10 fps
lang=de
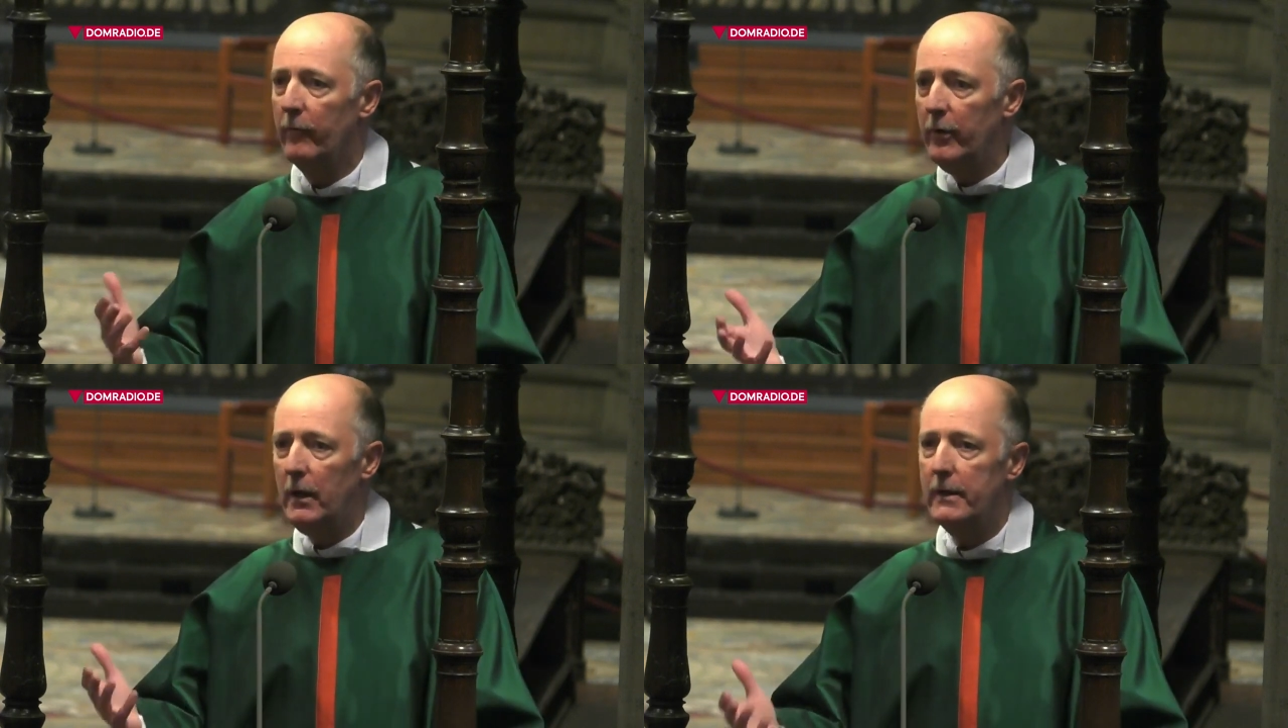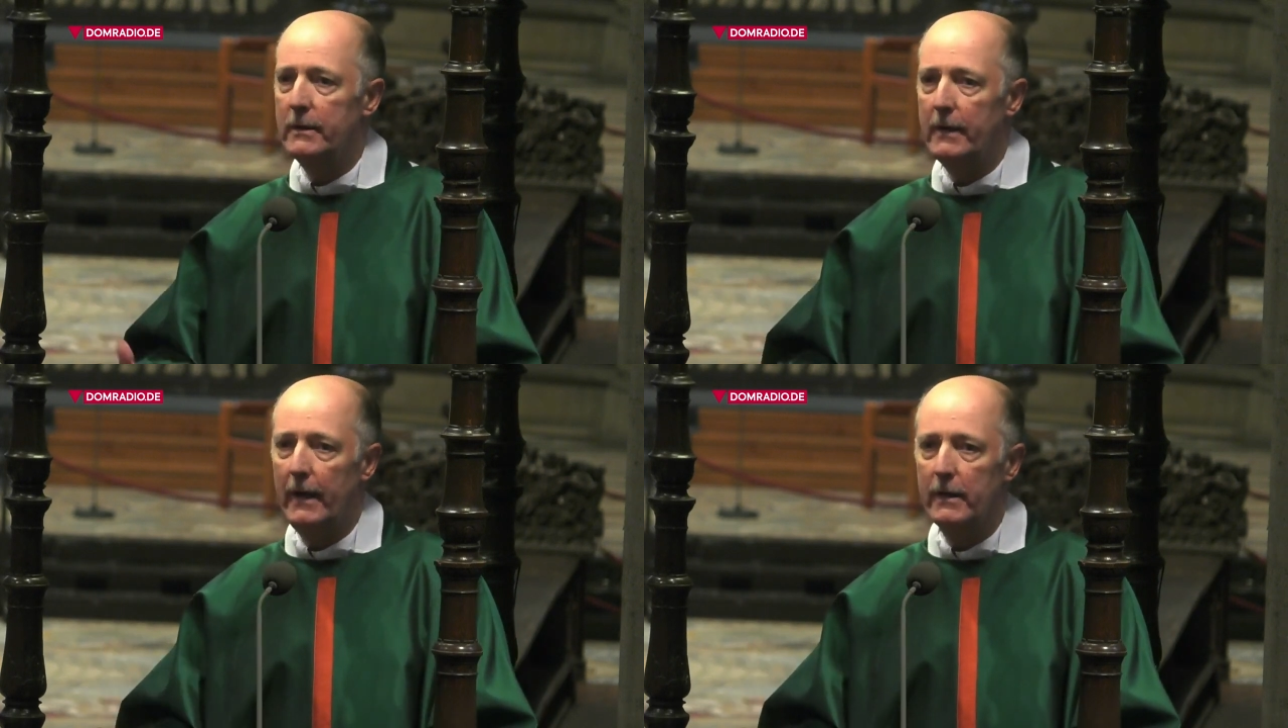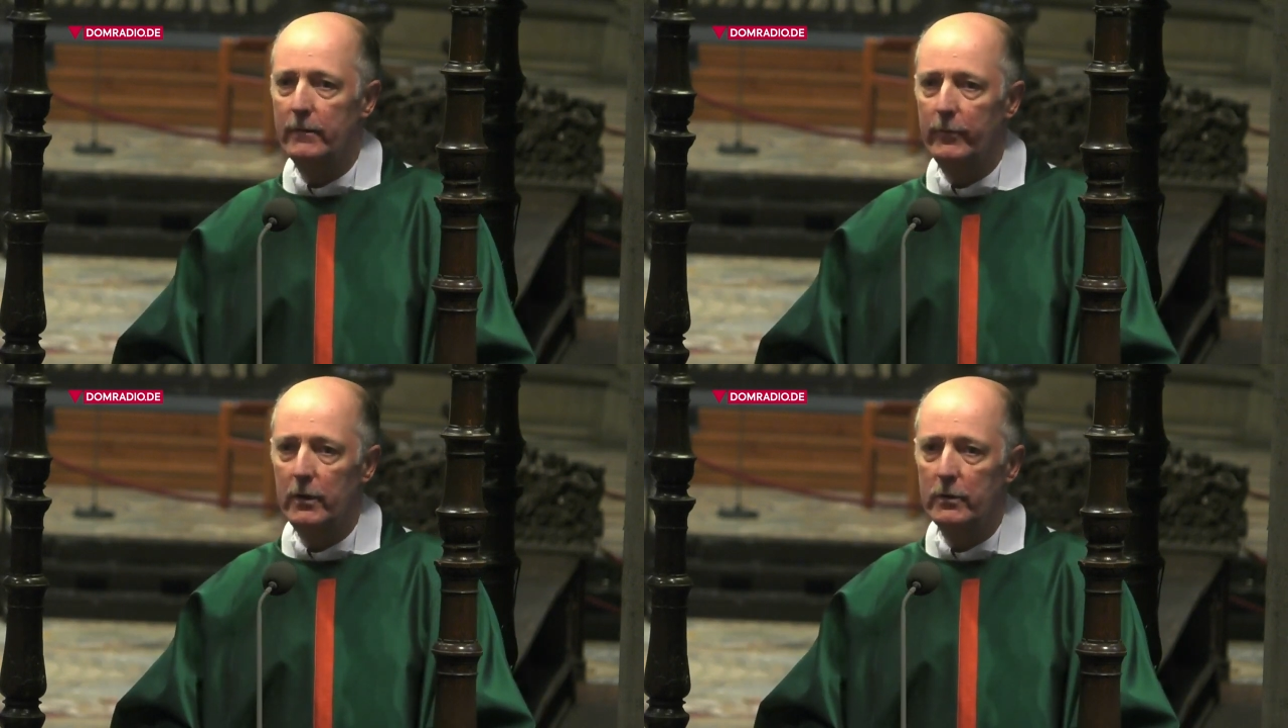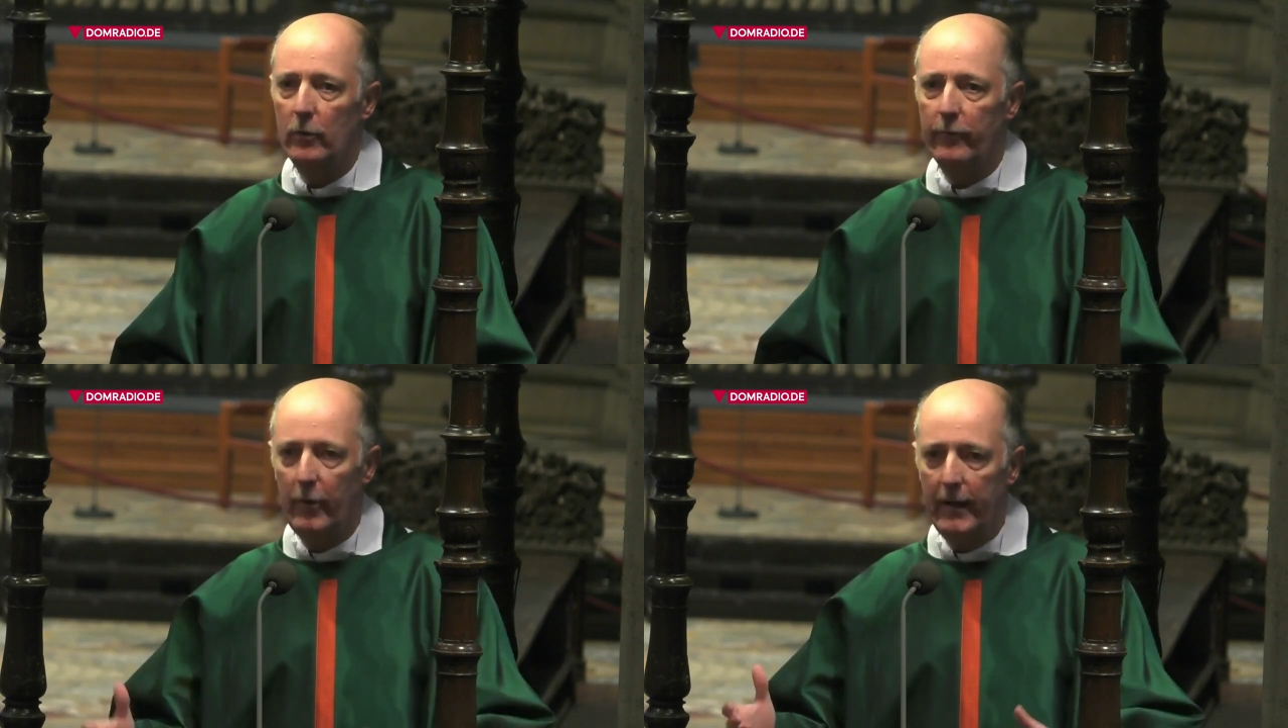Wirklichkeit wird
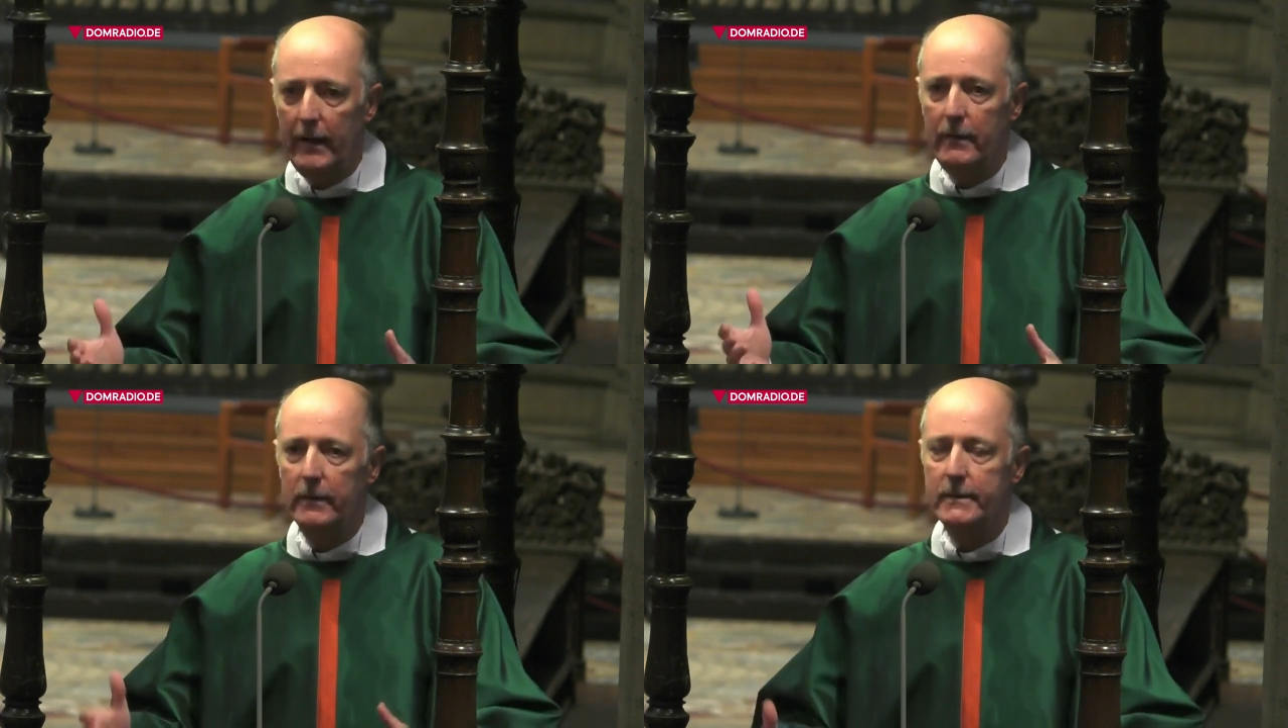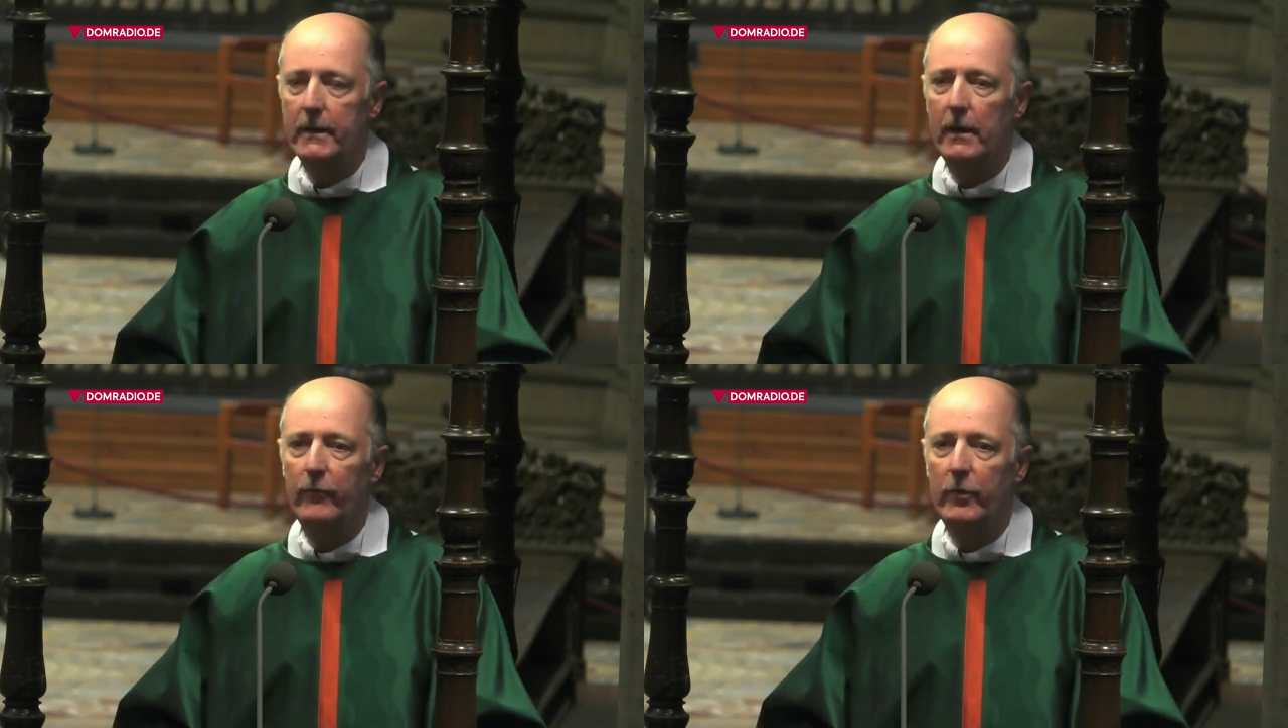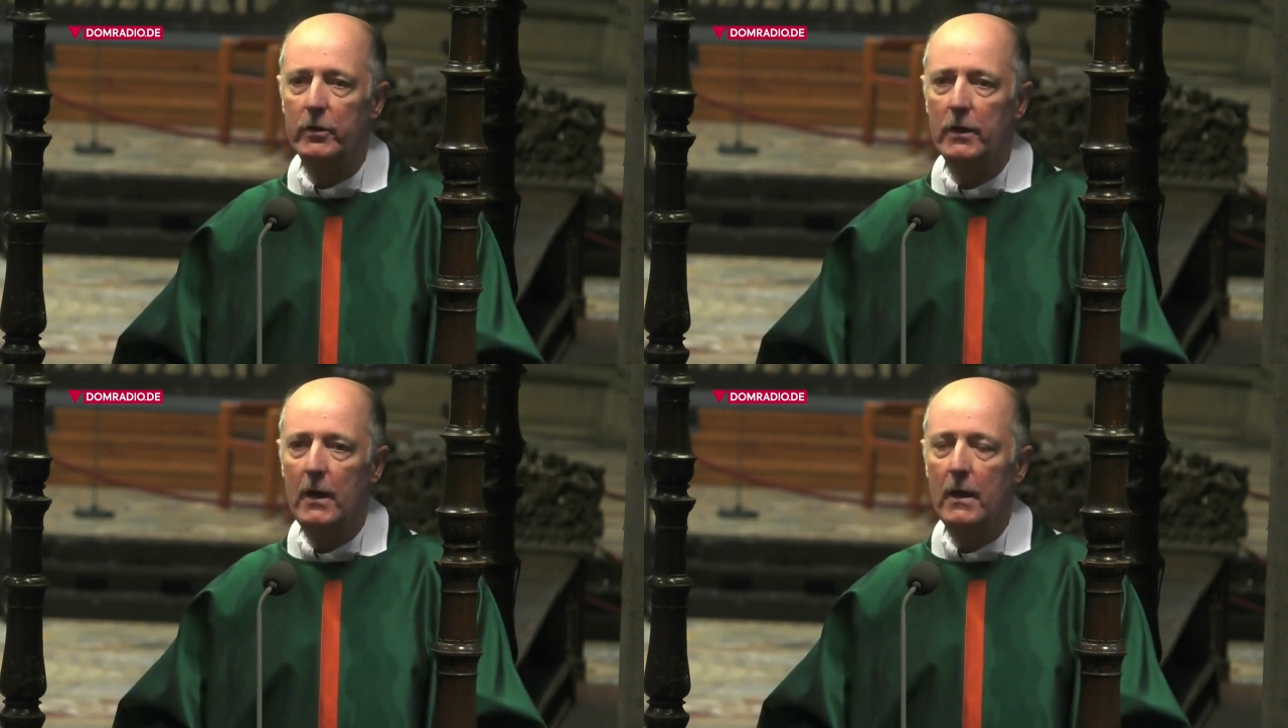und vollendet sein wird,